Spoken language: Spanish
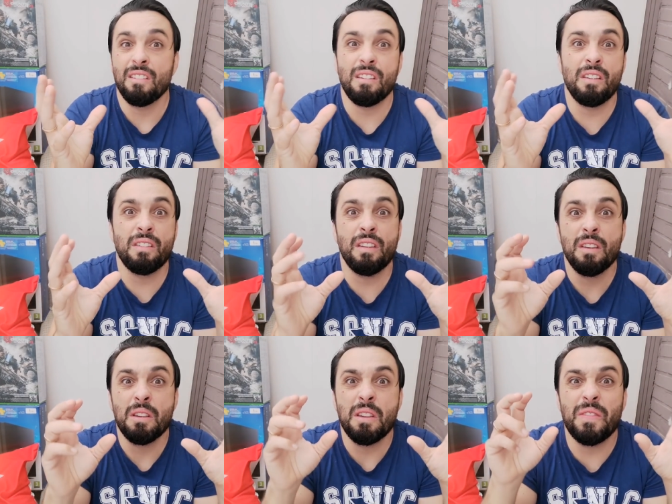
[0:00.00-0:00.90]

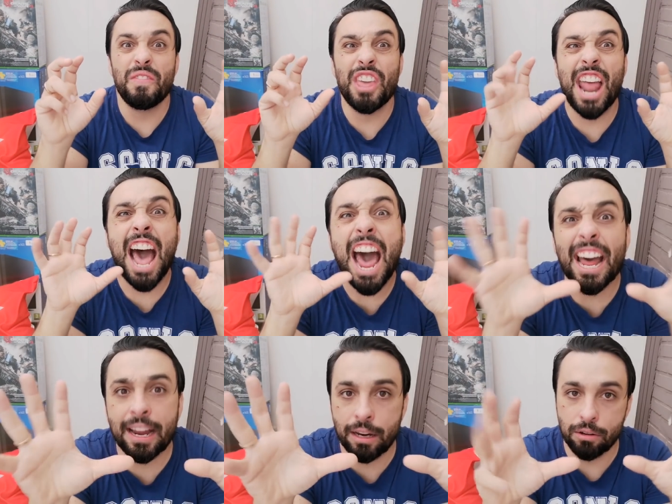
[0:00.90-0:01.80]
eh, eh,
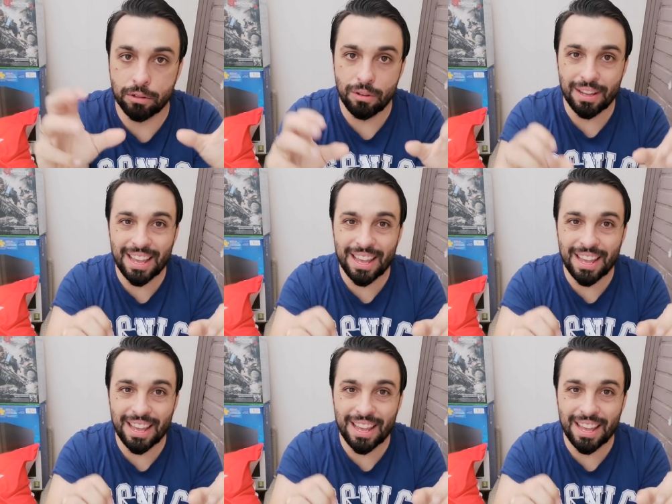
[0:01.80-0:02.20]
trágico, ¿no?